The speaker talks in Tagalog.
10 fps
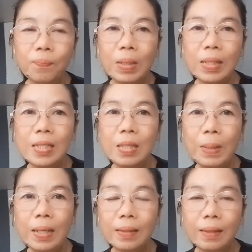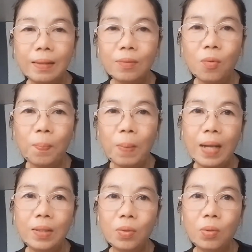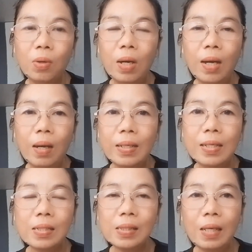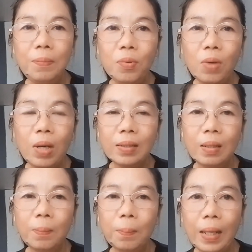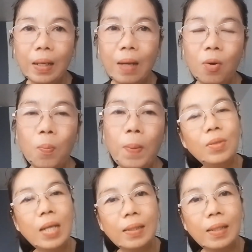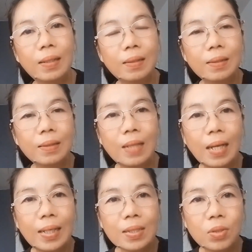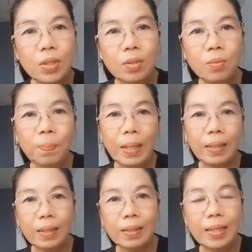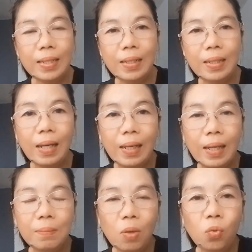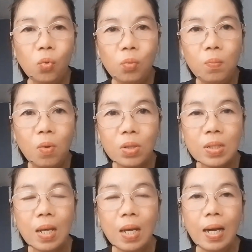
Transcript: Pag-isipan natin kung paano isa-save yung ating pera o ano natin gagastusin yung pera na hindi agad mauubos